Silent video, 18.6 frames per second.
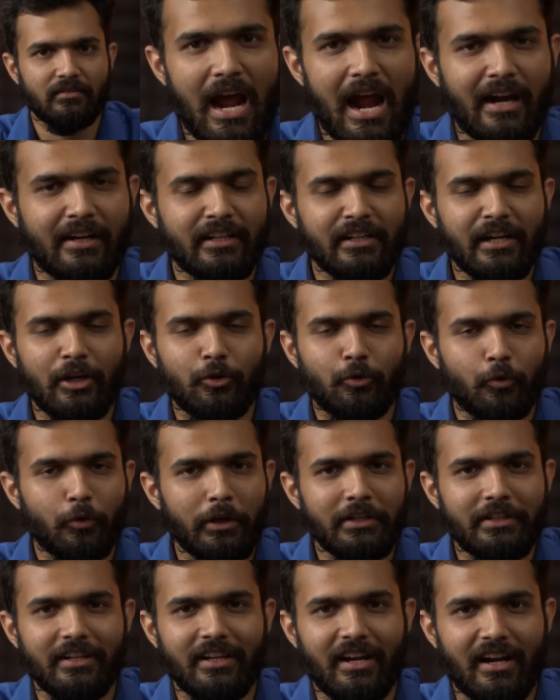হান্ড্রেড অ্যান্ড
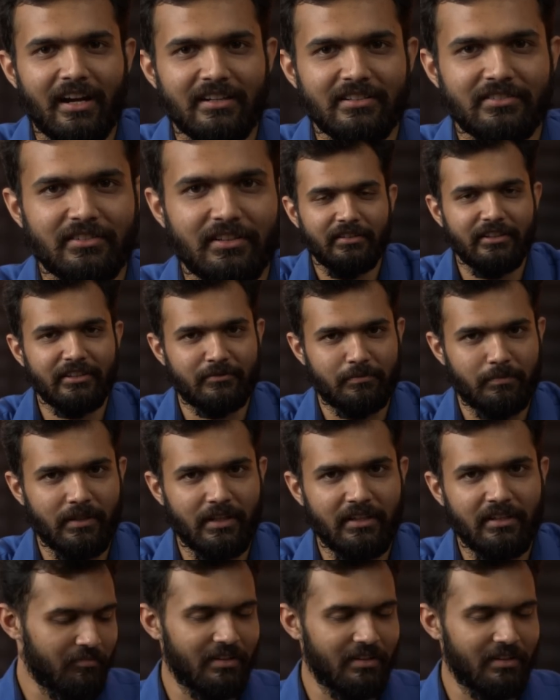টোয়েন্টি হার্স ডিসপ্লে